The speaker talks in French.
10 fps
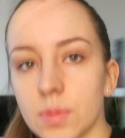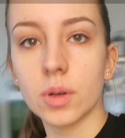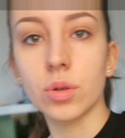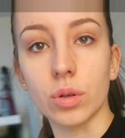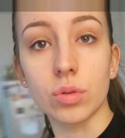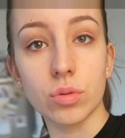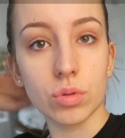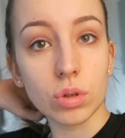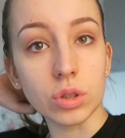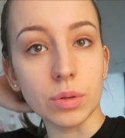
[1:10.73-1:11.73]
sport, je suis en
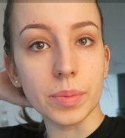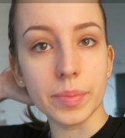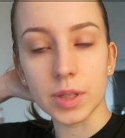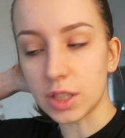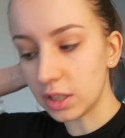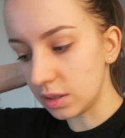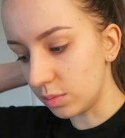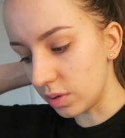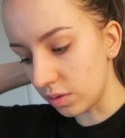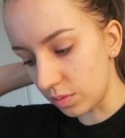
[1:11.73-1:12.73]
tenue, je crois que
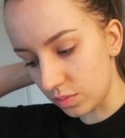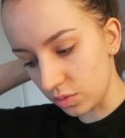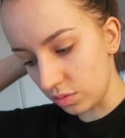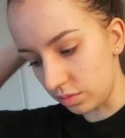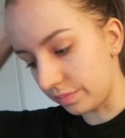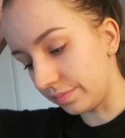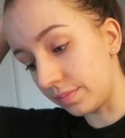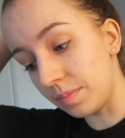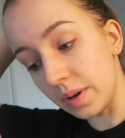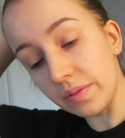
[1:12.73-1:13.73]
j'ai ma, veste
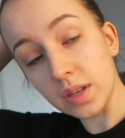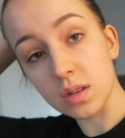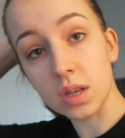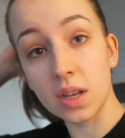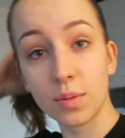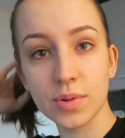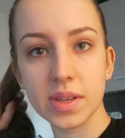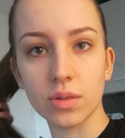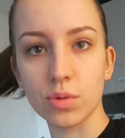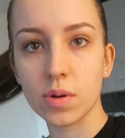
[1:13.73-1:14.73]
ma, veste, mon
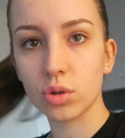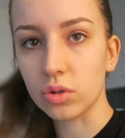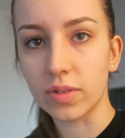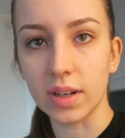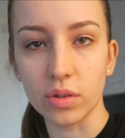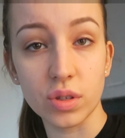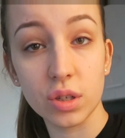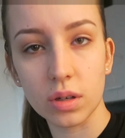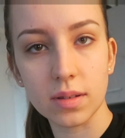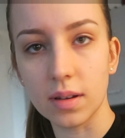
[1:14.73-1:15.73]
sac de sport, je crois que je vais aller en
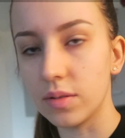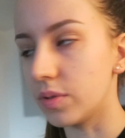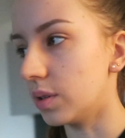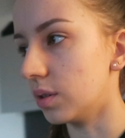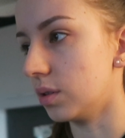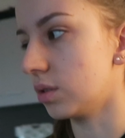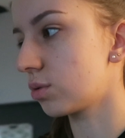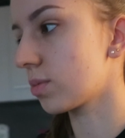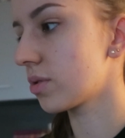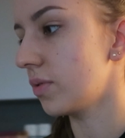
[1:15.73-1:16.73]
t-shirt, hein,
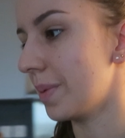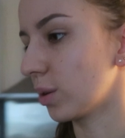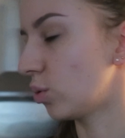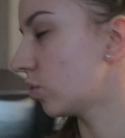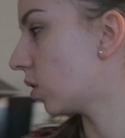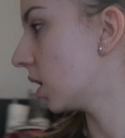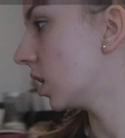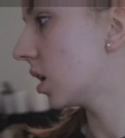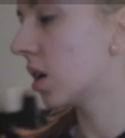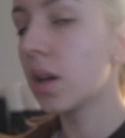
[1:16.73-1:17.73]
je pense qu'il fait pas trop froid.
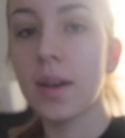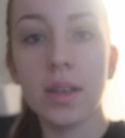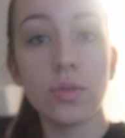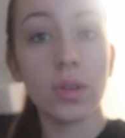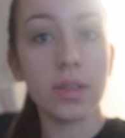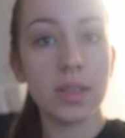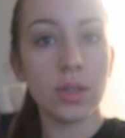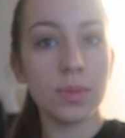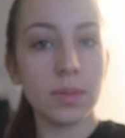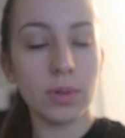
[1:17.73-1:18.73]
Si vous
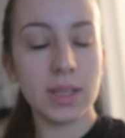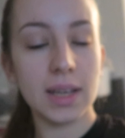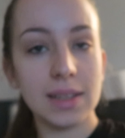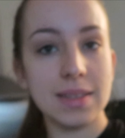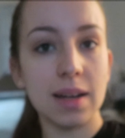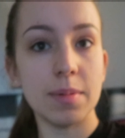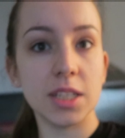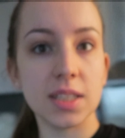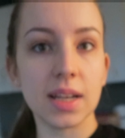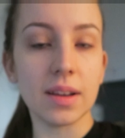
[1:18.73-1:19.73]
entendez le petit bruit derrière, c'est la
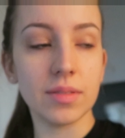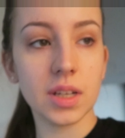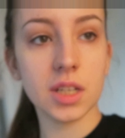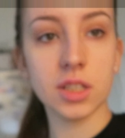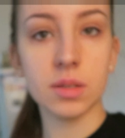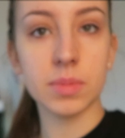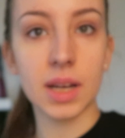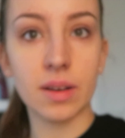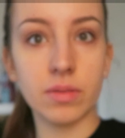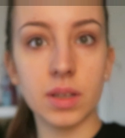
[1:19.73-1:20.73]
machine à laver, j'ai mis
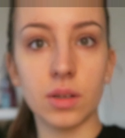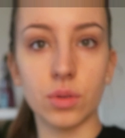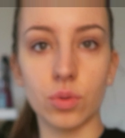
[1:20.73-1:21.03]
à laver